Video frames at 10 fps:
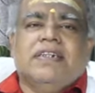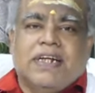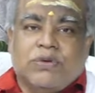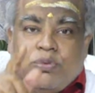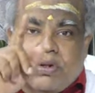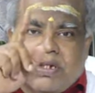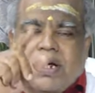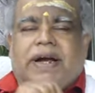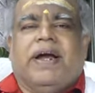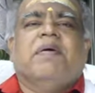தத்துவத்தை
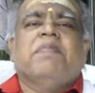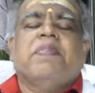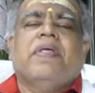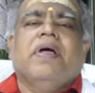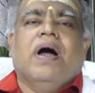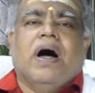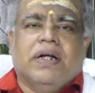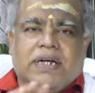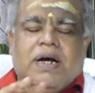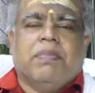அறியணும்
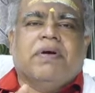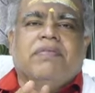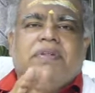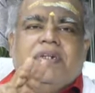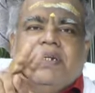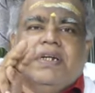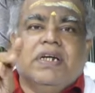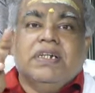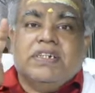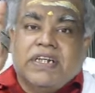அதுக்கப்புறம் வந்து
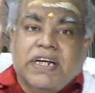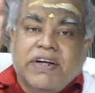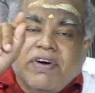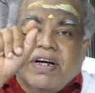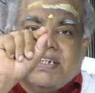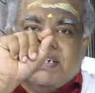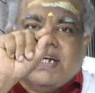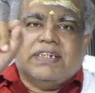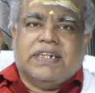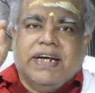ஸ்ரீனிவாச
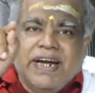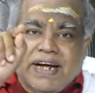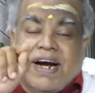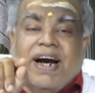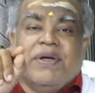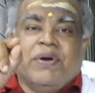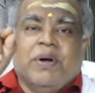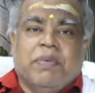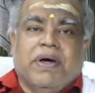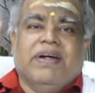சாஸ்திரி இன்றைக்கி
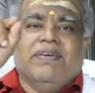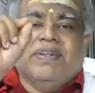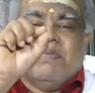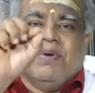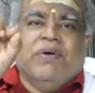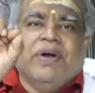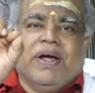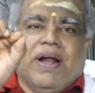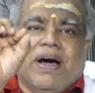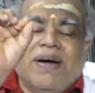காலேஜினுடைய பேரே வந்து நம்ம
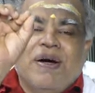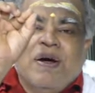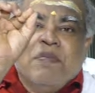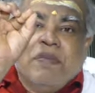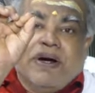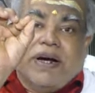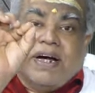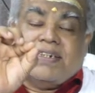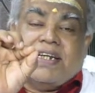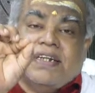கவனிக்கலாம்
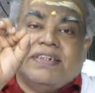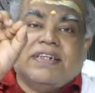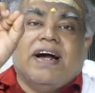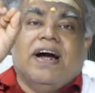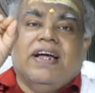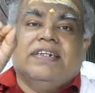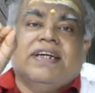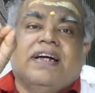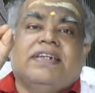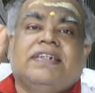மெட்ராஸ் சயின்ஸ் காலேஜ்
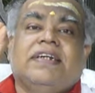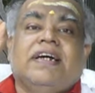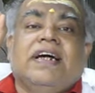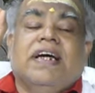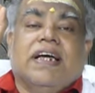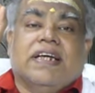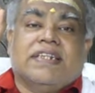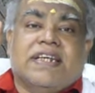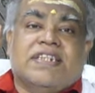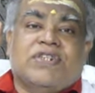அண்ட்
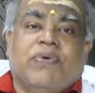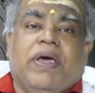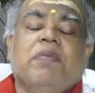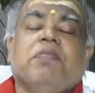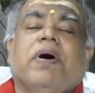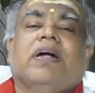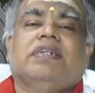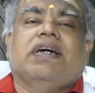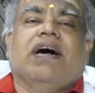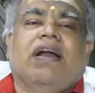எஸ்எஸ்வி
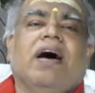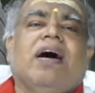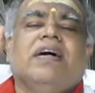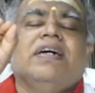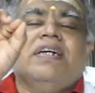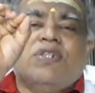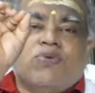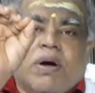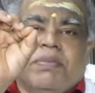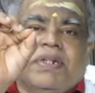பாடசாலா
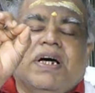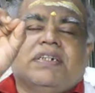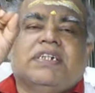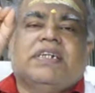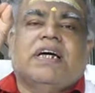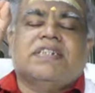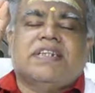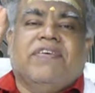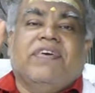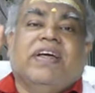சுவாமிநாத
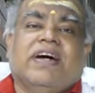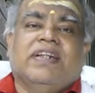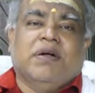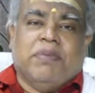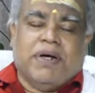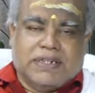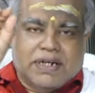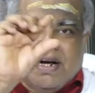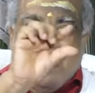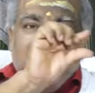சாஸ்திரி வேதாந்த
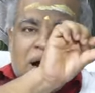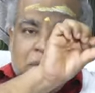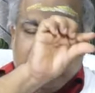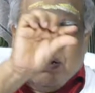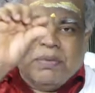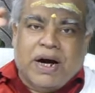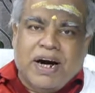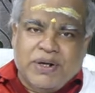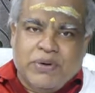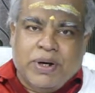பாடசாலா அப்படியே நம்ம
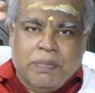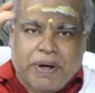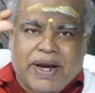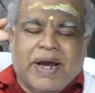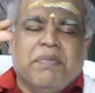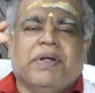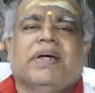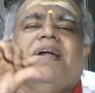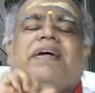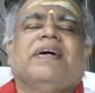காலேஜினுடைய பேரே அப்படி
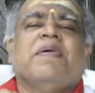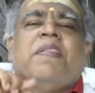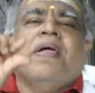தான் இருக்குது